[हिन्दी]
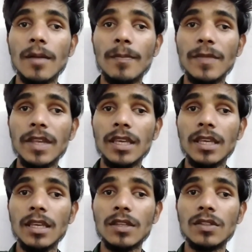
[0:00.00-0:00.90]
अपने
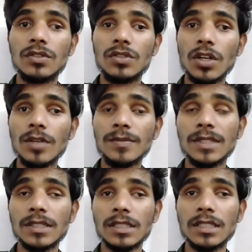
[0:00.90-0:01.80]
जॉब
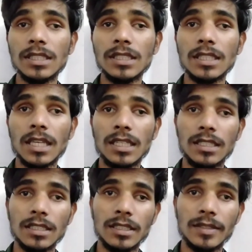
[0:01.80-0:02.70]
सेशन की तैयारी
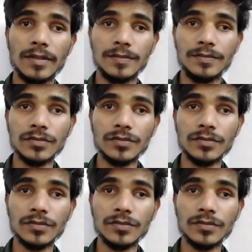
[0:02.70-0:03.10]
करते हैं